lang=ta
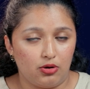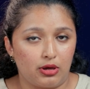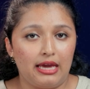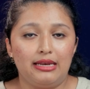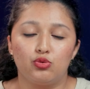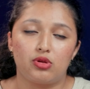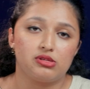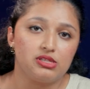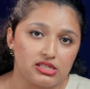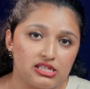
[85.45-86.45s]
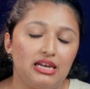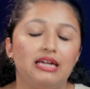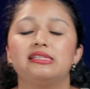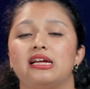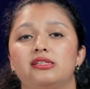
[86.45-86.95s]
ஓகே டூ தௌசண்ட்
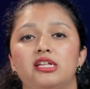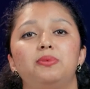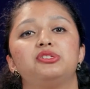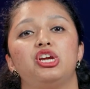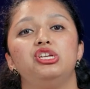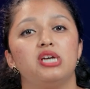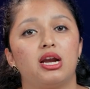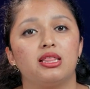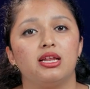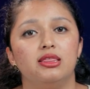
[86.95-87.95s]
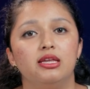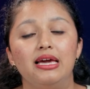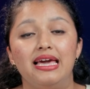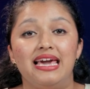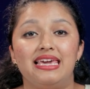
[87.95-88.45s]
சிக்ஸ்டீனில் சிலபஸ் சேஞ்ச் ஆனதுலேருந்து
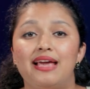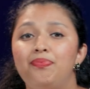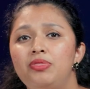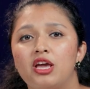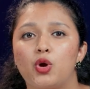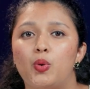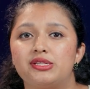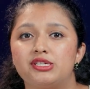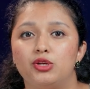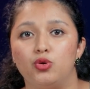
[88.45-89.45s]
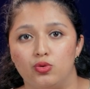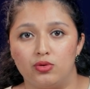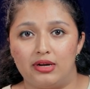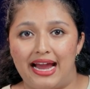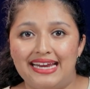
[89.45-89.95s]
எந்த கொஸ்டினும்
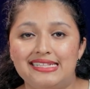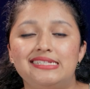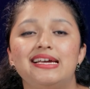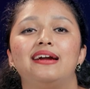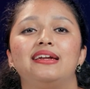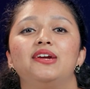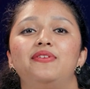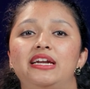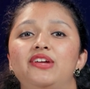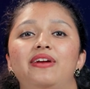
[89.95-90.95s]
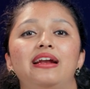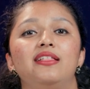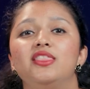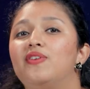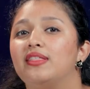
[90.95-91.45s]
என்சிஆர்டியை e விட்டு
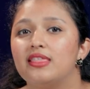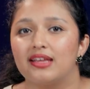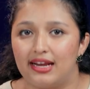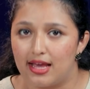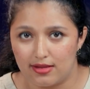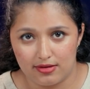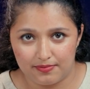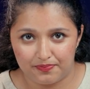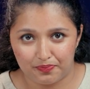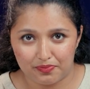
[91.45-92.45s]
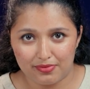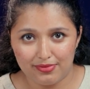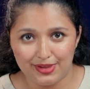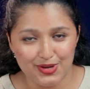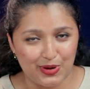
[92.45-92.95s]
வெளிலேருந்து வந்தது கிடையாது
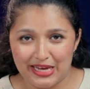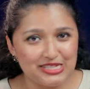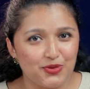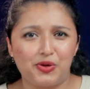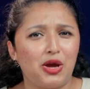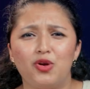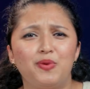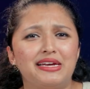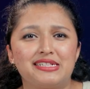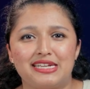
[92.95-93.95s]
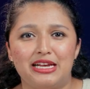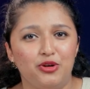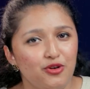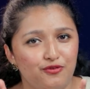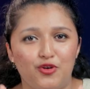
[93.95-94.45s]
ஓகே சி வி ஆல்வேஸ் டெல்
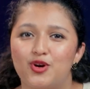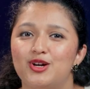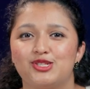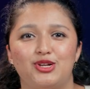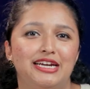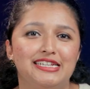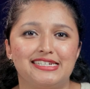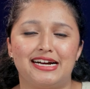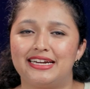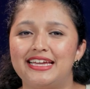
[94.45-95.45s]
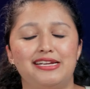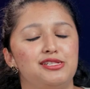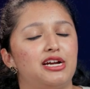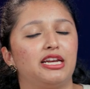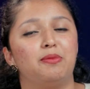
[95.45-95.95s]
யூ ஃபோக்கஸ் ஆன் என்சிஆர்டி
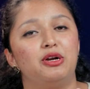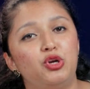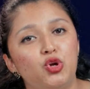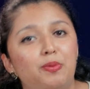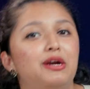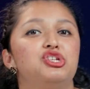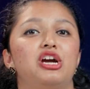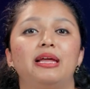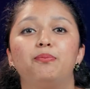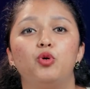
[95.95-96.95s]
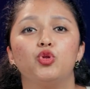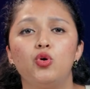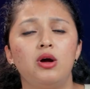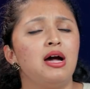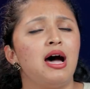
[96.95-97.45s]
என்சிஆர்டி மட்டும் படித்தாலே போதும்